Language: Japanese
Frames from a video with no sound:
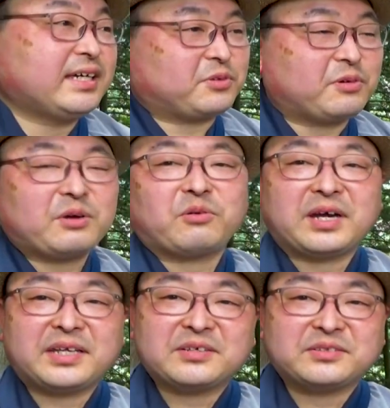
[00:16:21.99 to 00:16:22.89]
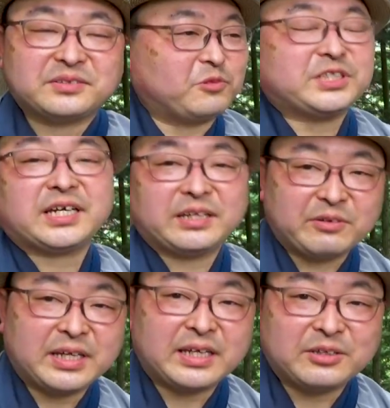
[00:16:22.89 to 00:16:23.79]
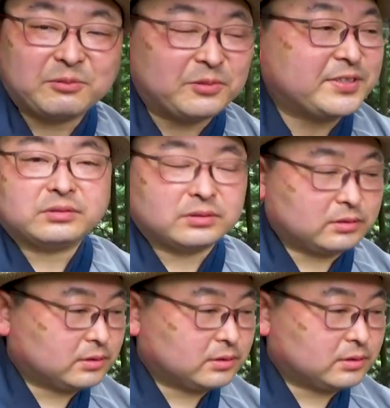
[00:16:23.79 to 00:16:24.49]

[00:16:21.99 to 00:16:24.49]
そこは誤解なく申し上げておきたいなと思うんです。